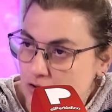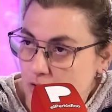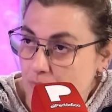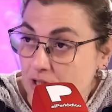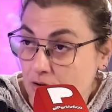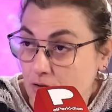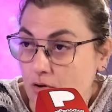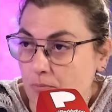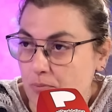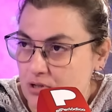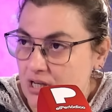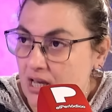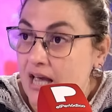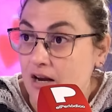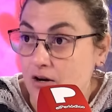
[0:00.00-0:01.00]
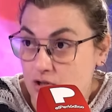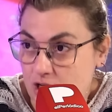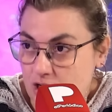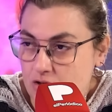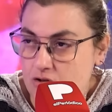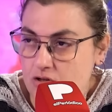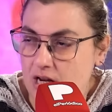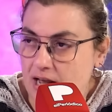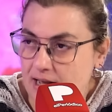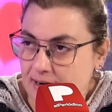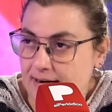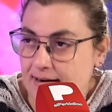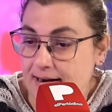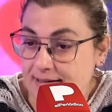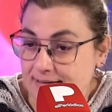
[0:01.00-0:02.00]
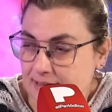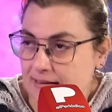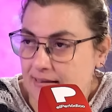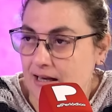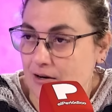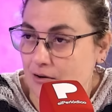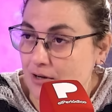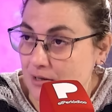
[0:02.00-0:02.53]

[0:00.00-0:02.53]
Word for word: sobre todo pues los gestos de la reina Leticia, ¿no?